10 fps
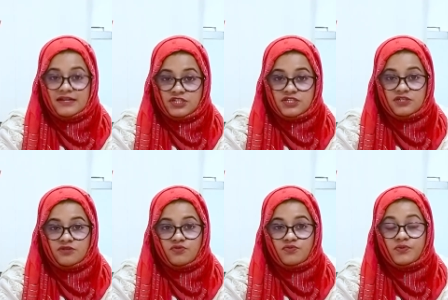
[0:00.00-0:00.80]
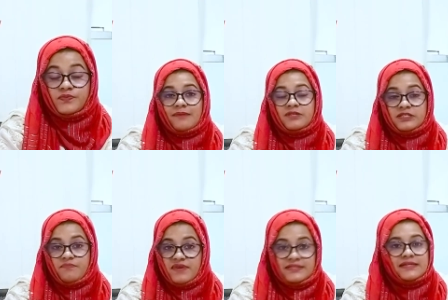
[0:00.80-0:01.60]
দেওয়ার চেষ্টা করব যে আমাদের
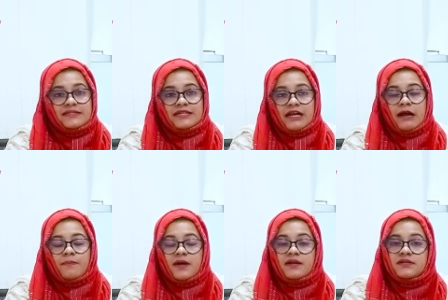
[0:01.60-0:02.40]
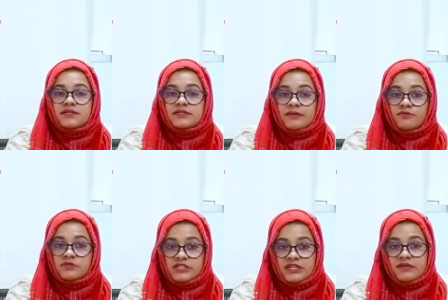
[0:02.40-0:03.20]
যে বেসিক যে খাবার
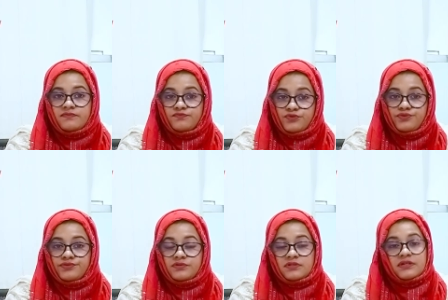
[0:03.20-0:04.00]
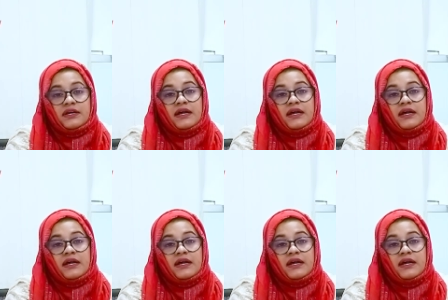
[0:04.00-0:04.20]
যেমন ডিম দুধ